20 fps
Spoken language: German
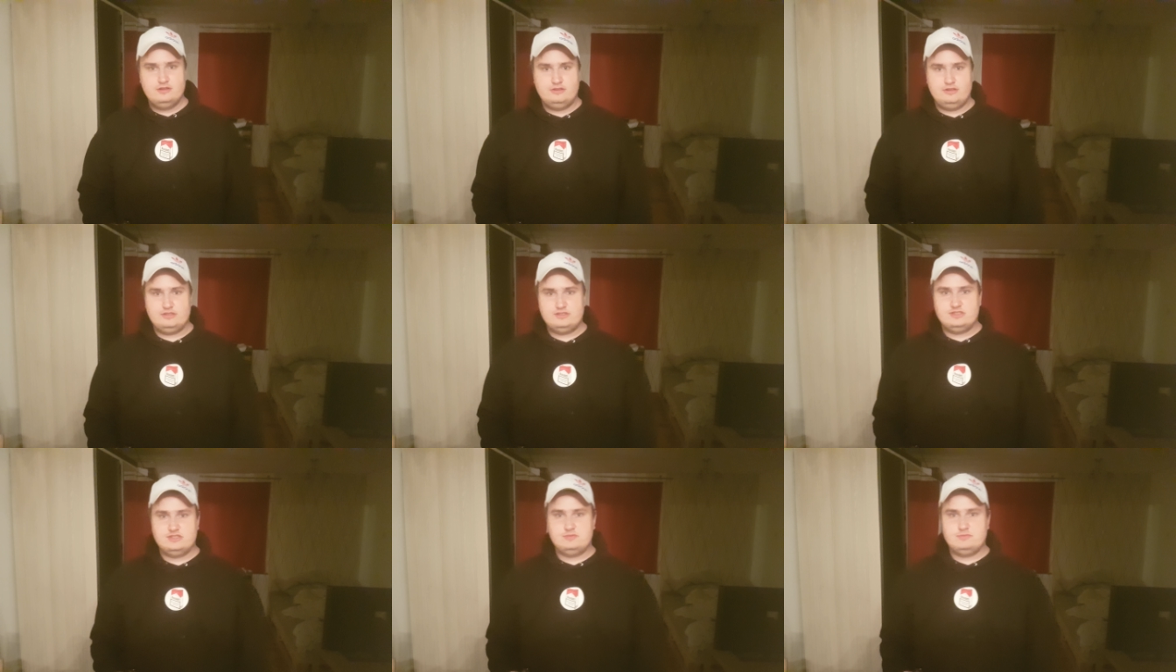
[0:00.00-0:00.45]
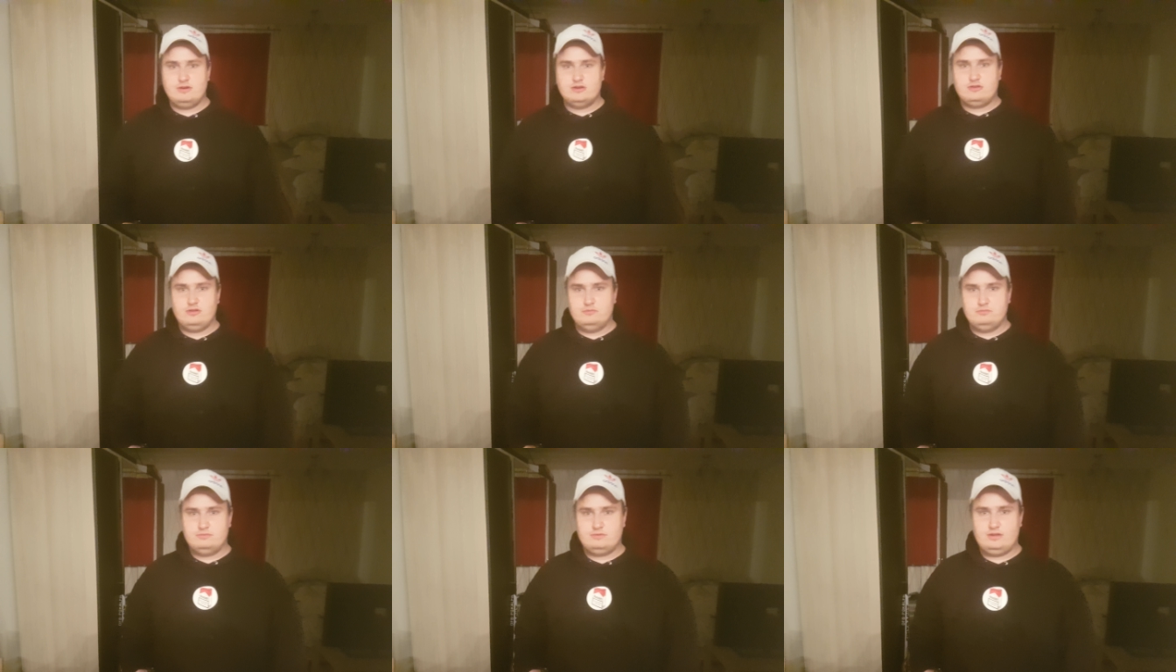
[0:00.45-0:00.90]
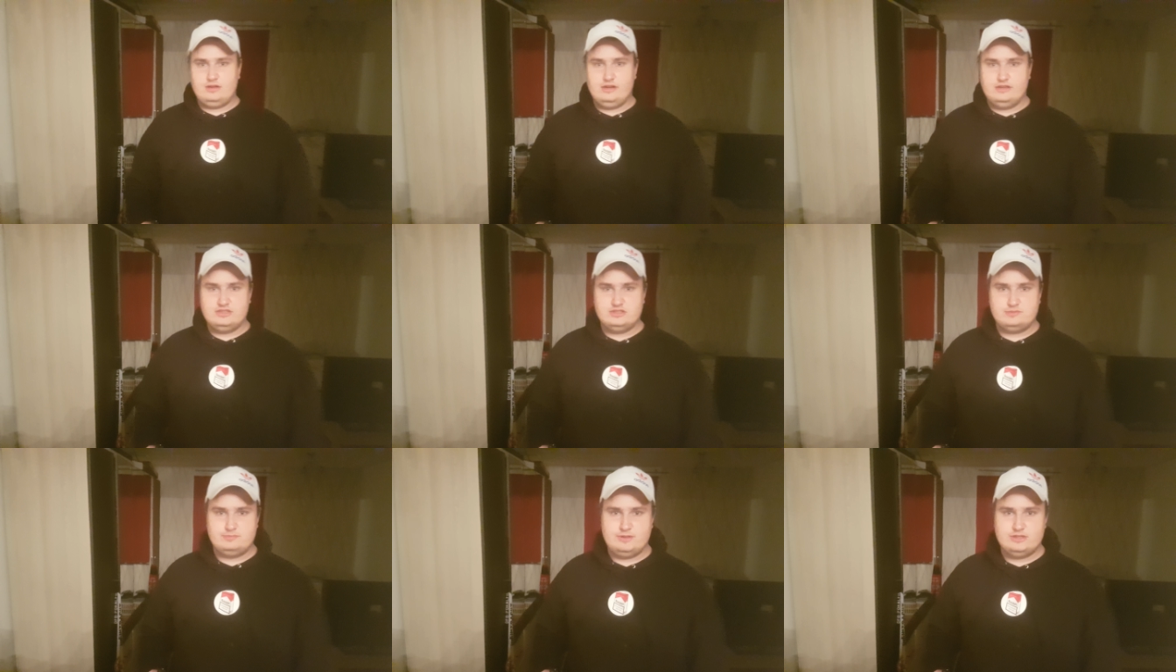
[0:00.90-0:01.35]
Nächstes Mal kommt ein
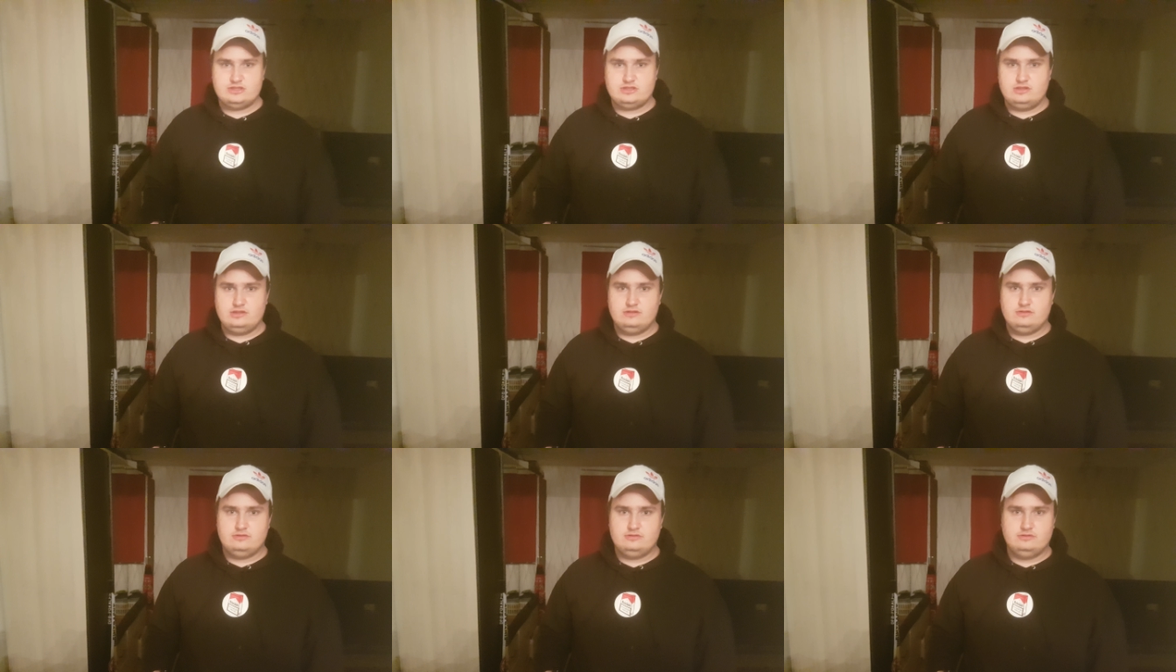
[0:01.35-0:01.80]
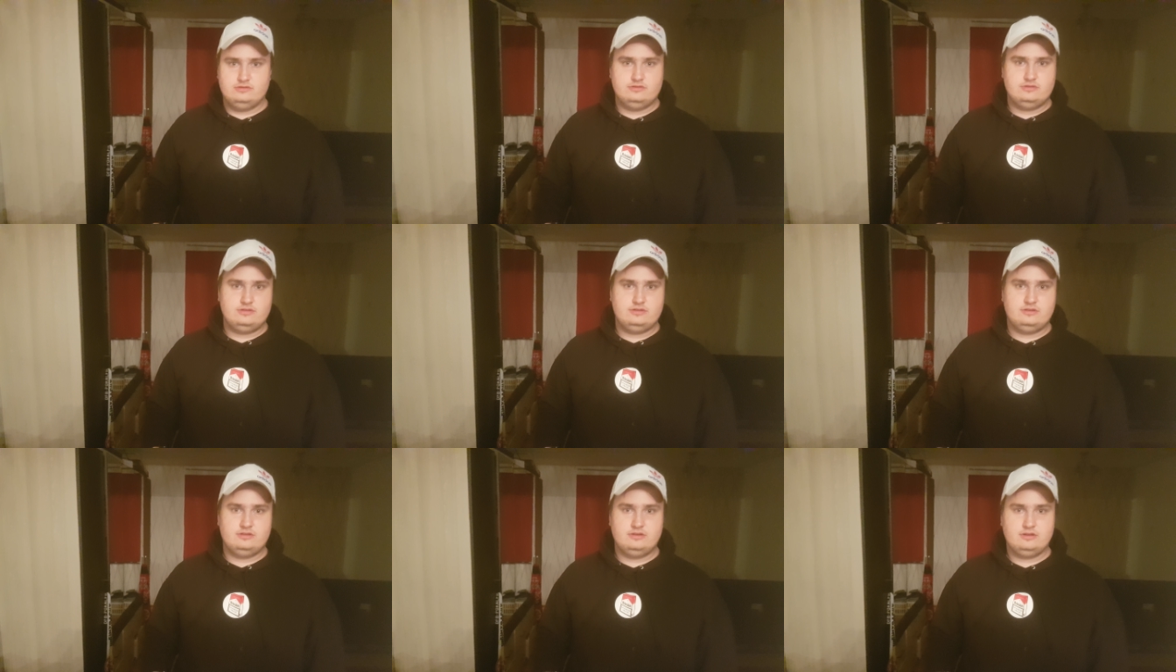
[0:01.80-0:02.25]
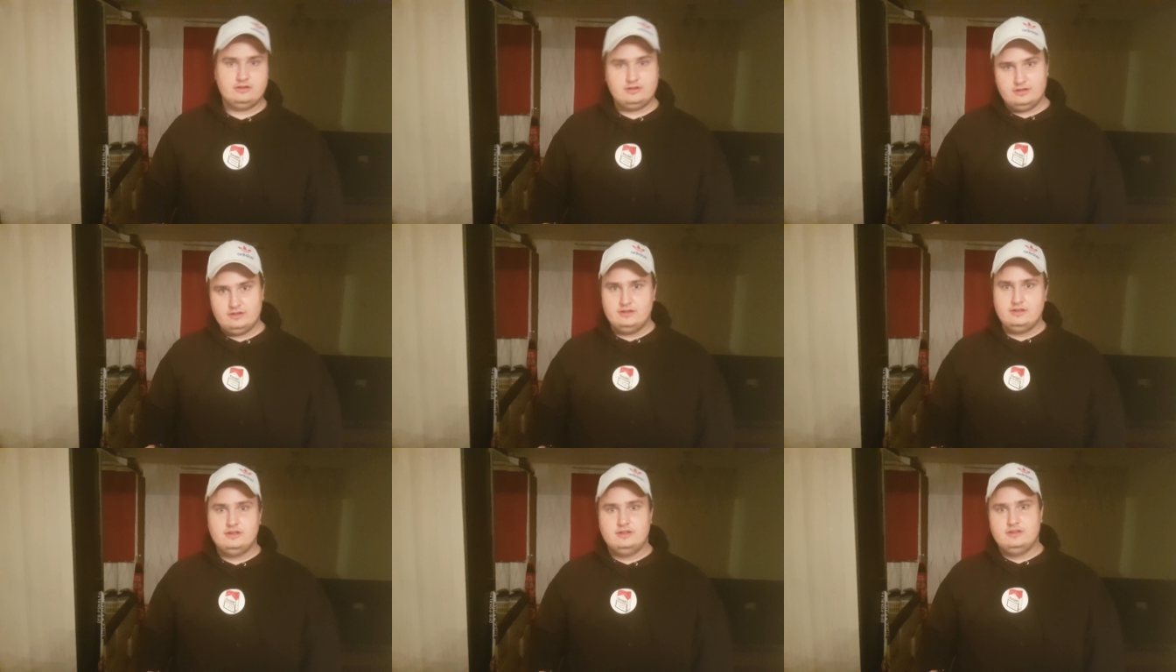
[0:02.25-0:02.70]
kleines Special und
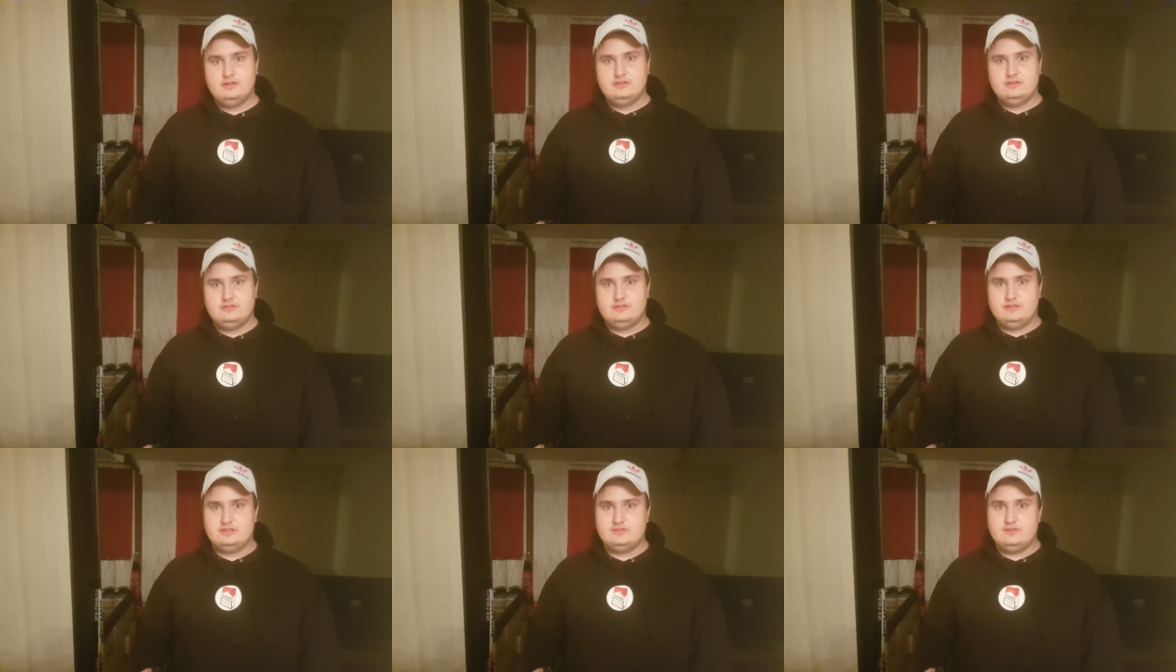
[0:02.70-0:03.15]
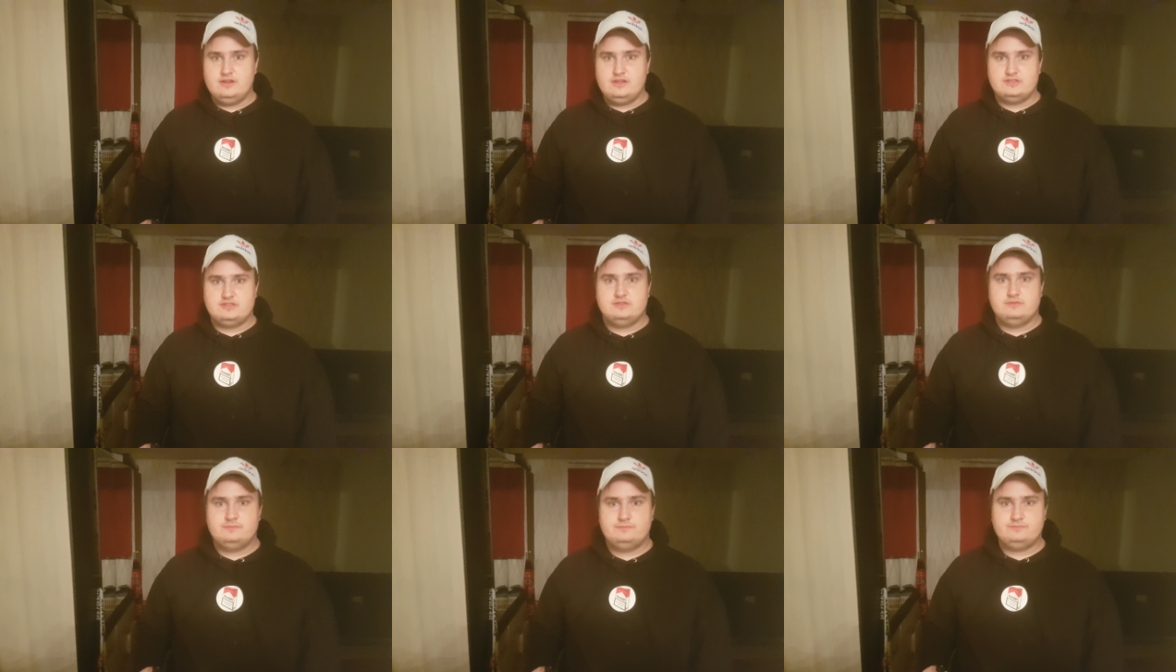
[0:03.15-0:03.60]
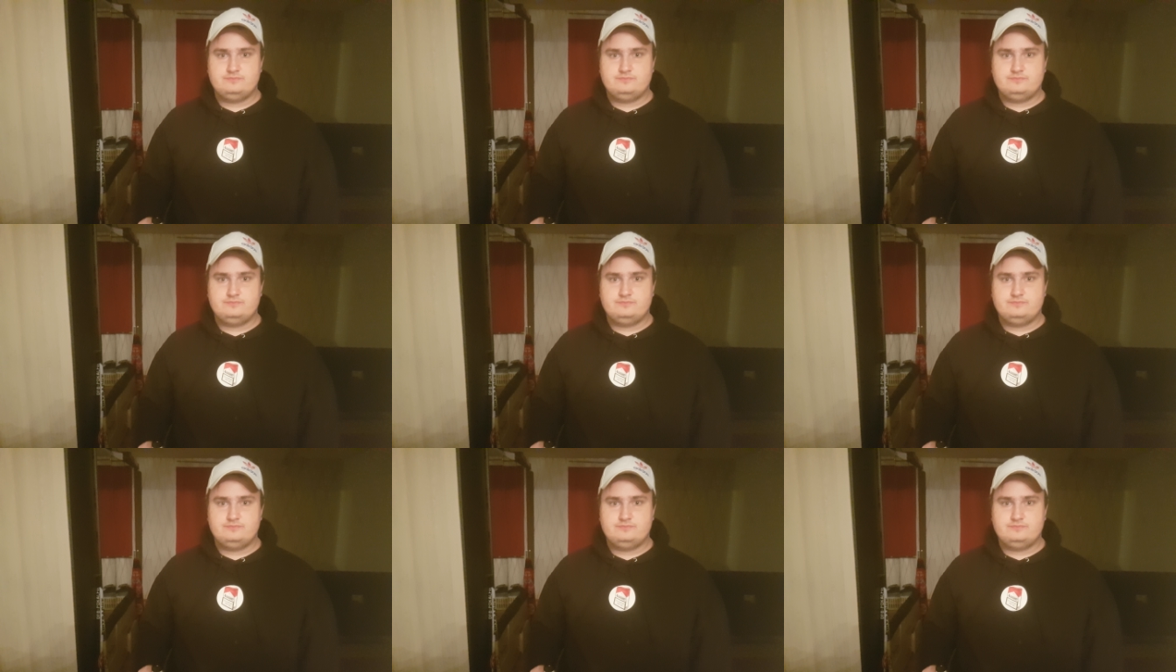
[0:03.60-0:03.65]
das war's.